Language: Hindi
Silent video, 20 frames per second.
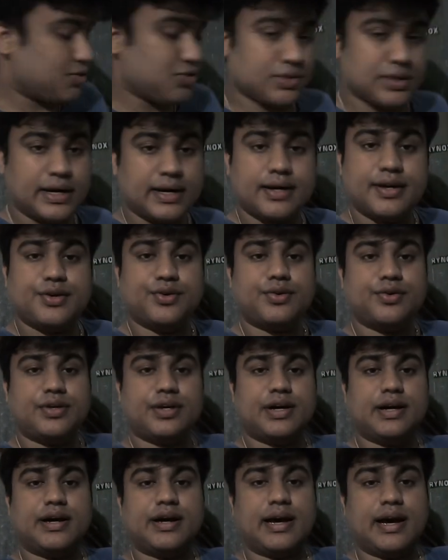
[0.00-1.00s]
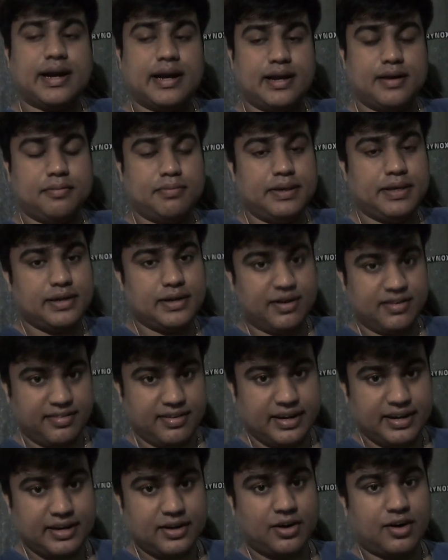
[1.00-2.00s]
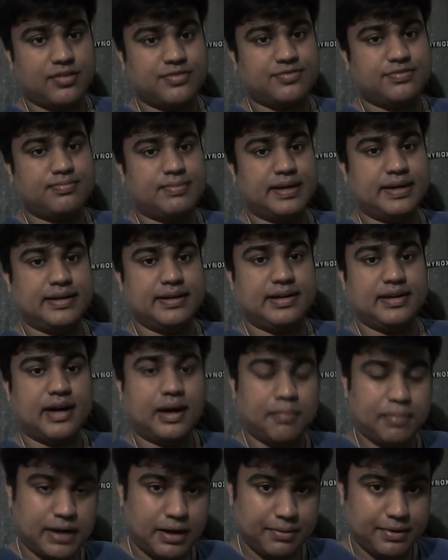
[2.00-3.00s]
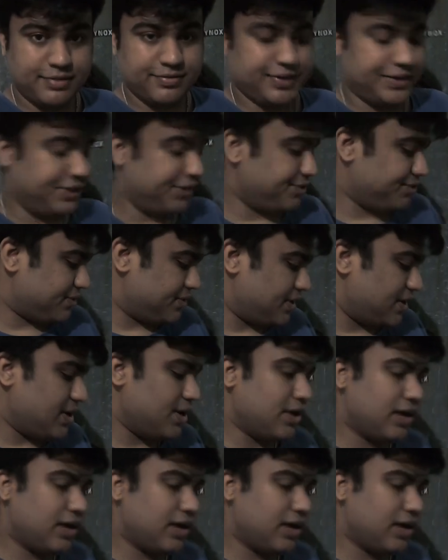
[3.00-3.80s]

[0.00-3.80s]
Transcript: सो दैट यू कैन बी अवेयर ऑफ माई अपकमिंग वीडियोज़